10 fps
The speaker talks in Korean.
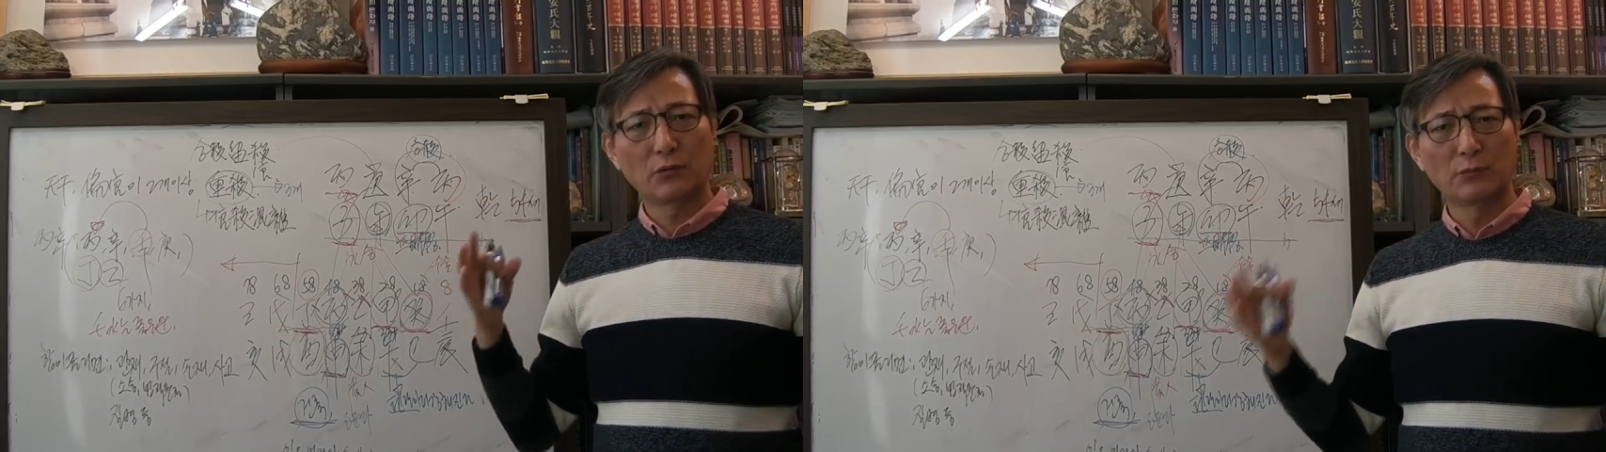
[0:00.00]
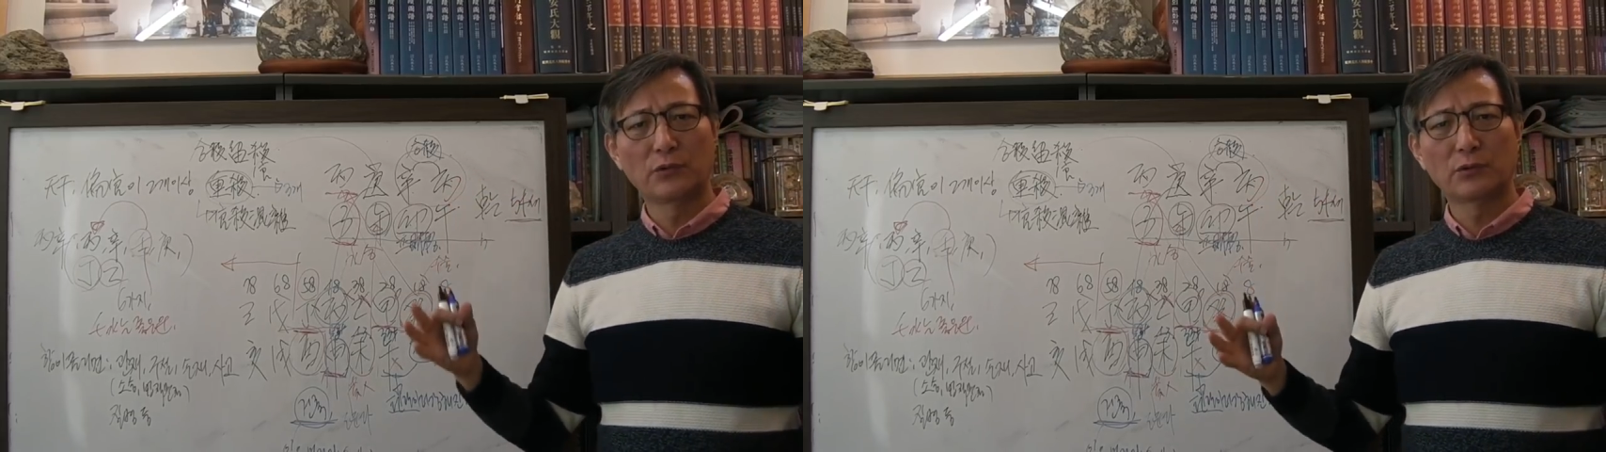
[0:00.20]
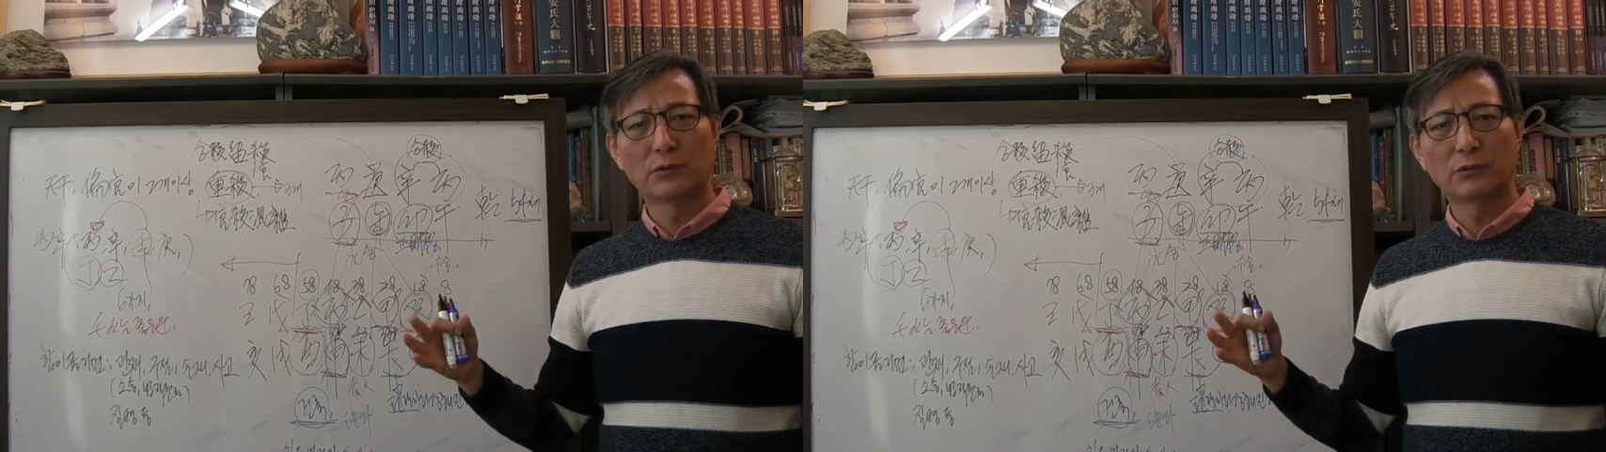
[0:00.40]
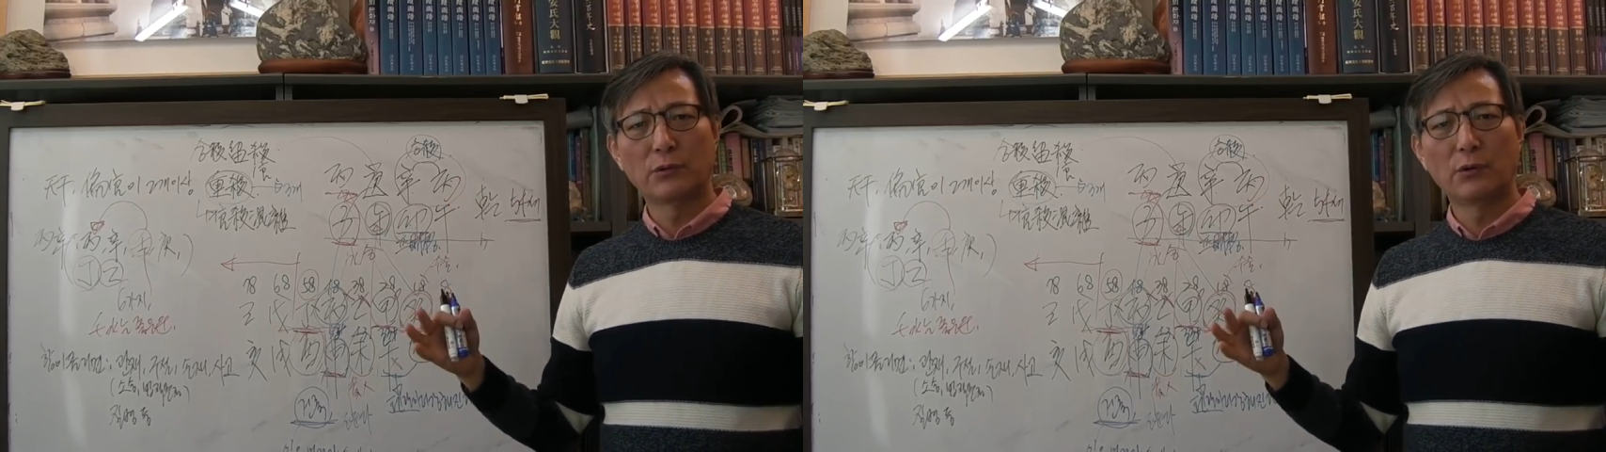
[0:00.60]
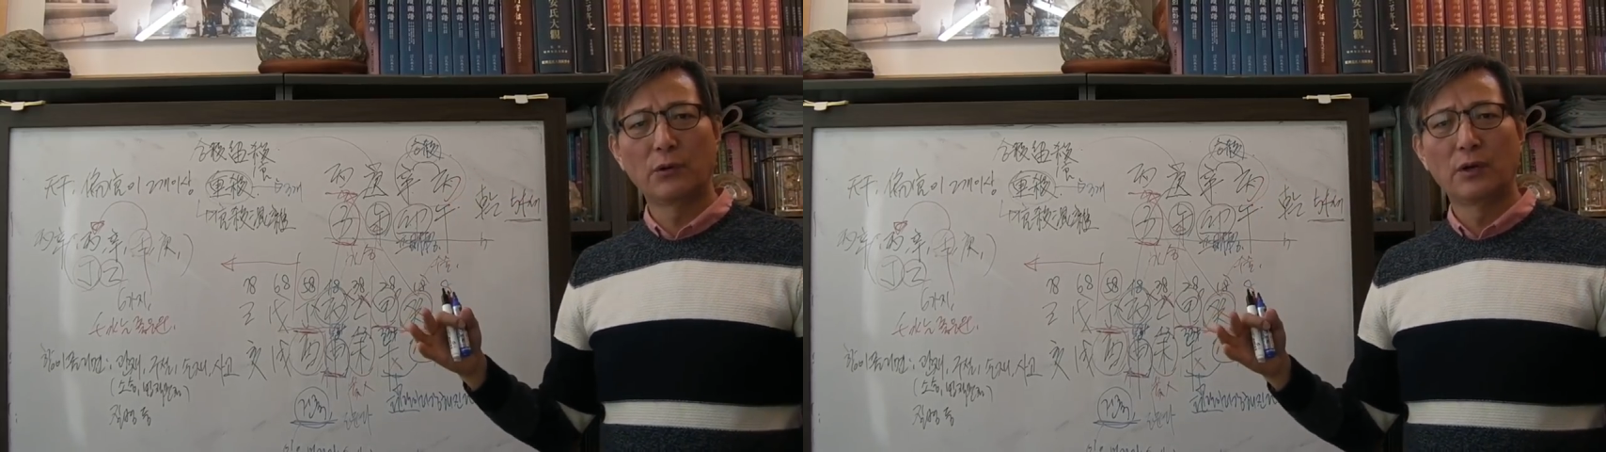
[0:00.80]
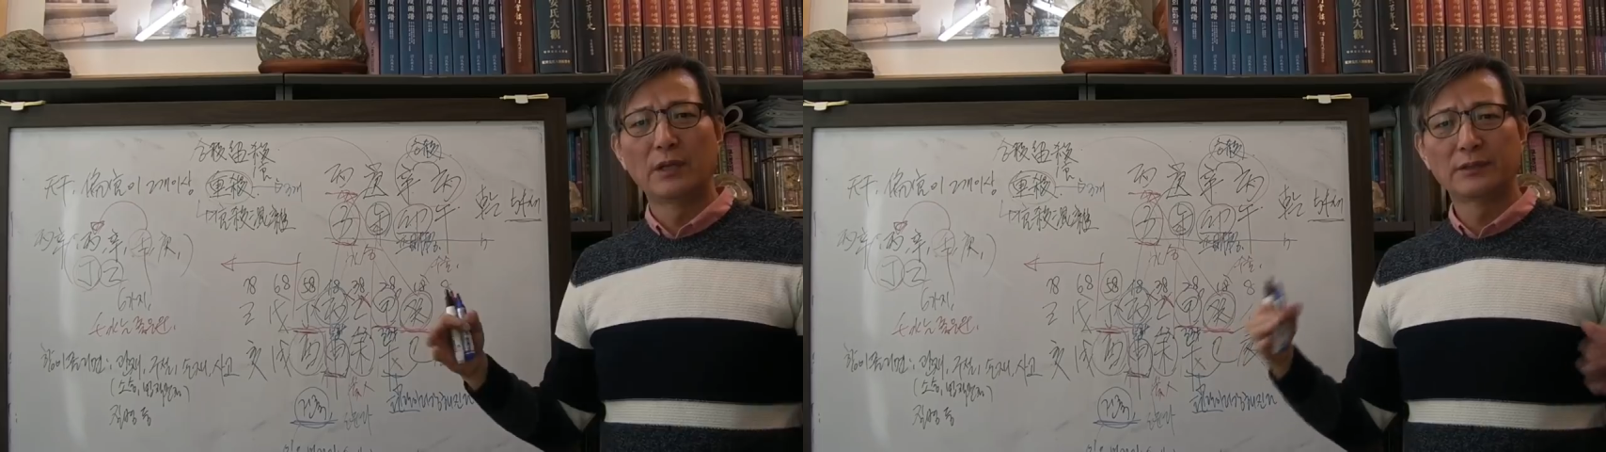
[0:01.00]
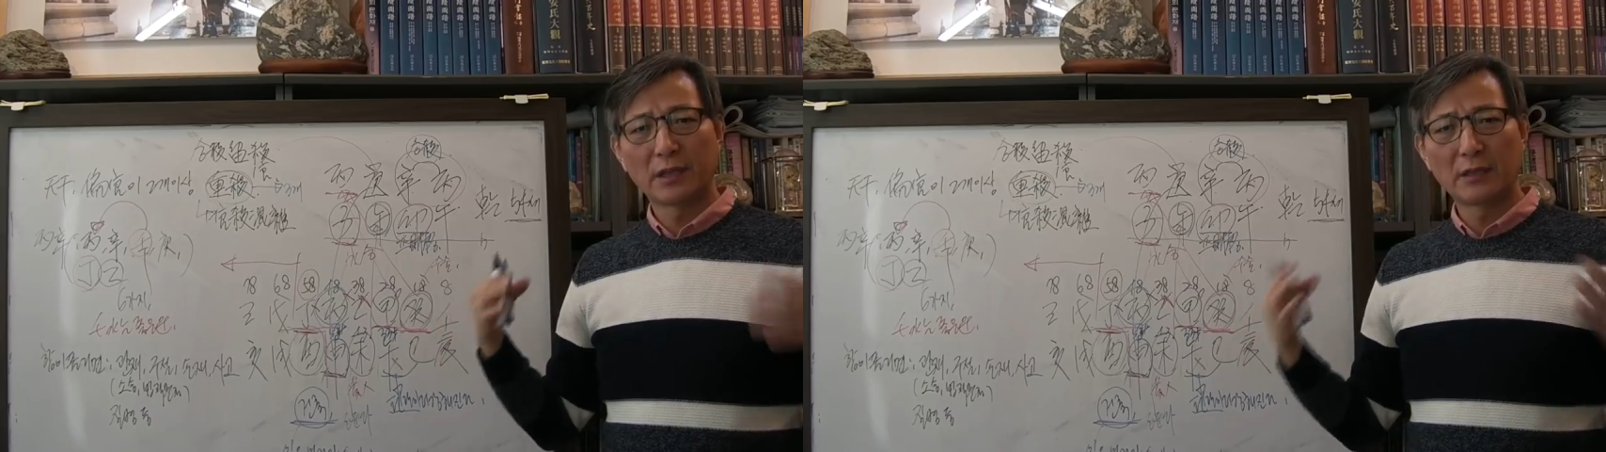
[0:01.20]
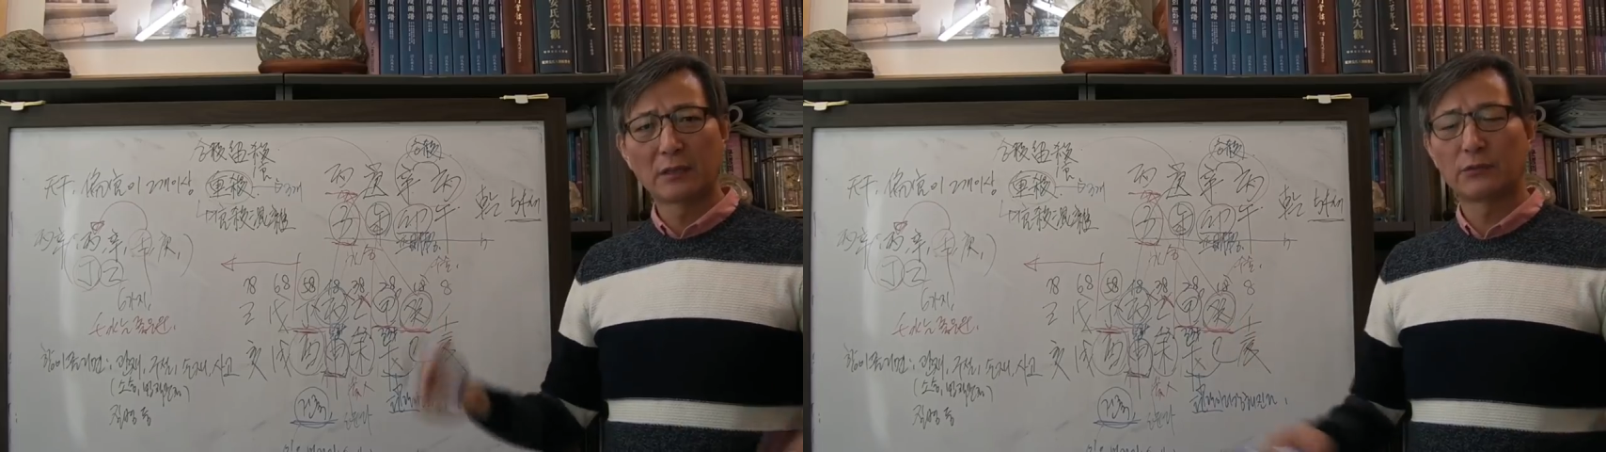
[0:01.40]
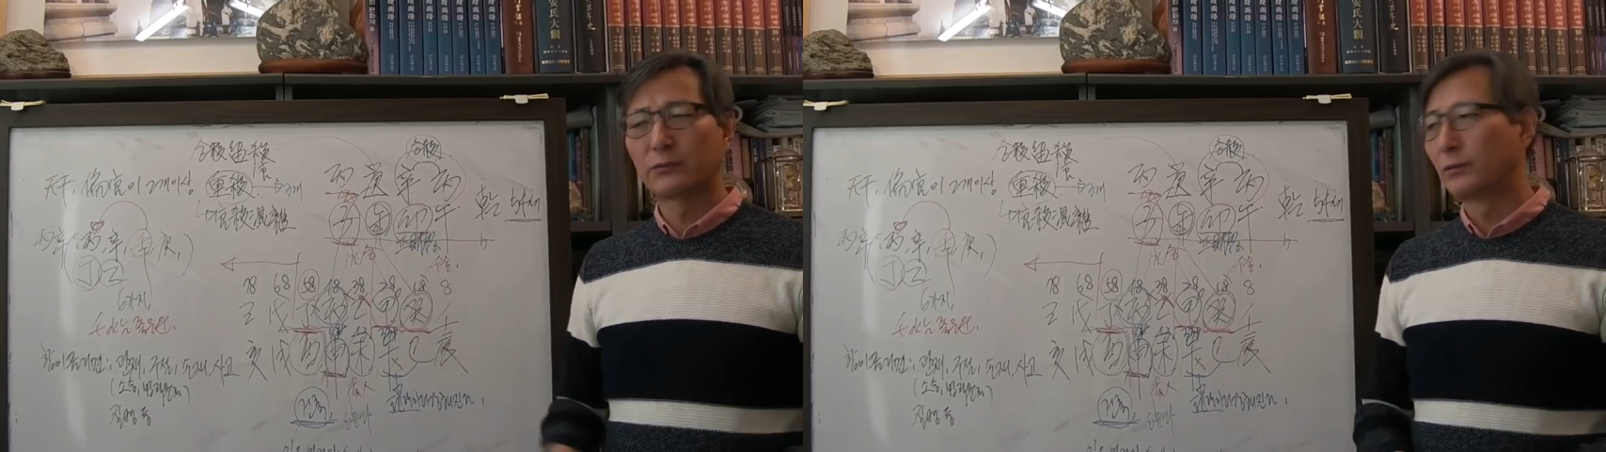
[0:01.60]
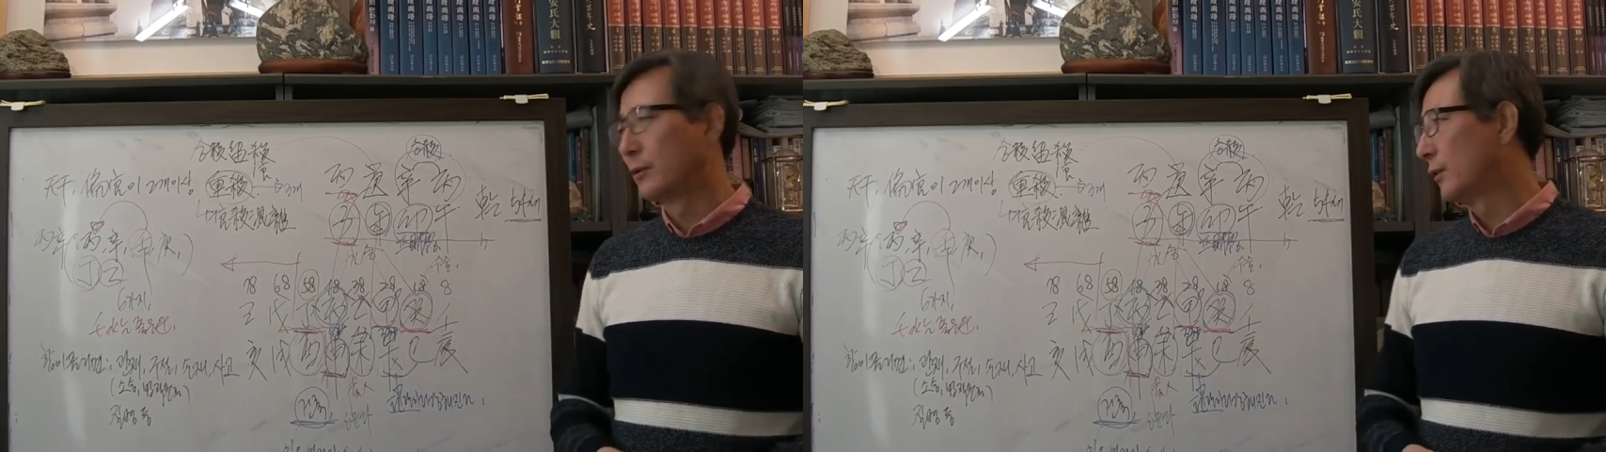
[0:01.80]
꿈도 크고 생각도
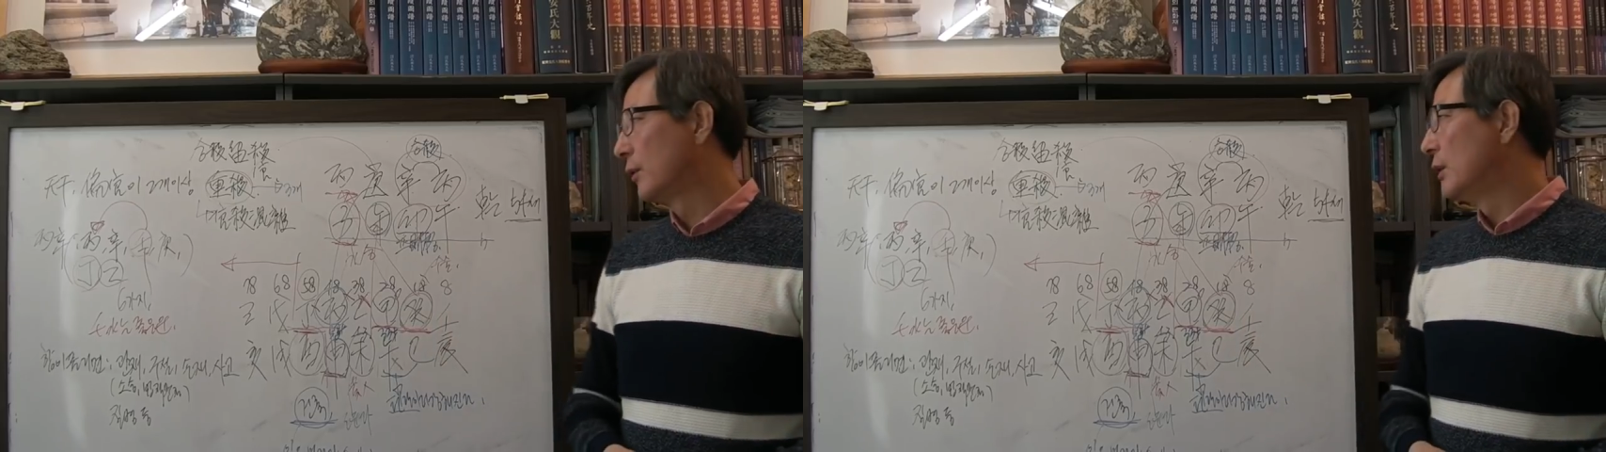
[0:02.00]
크고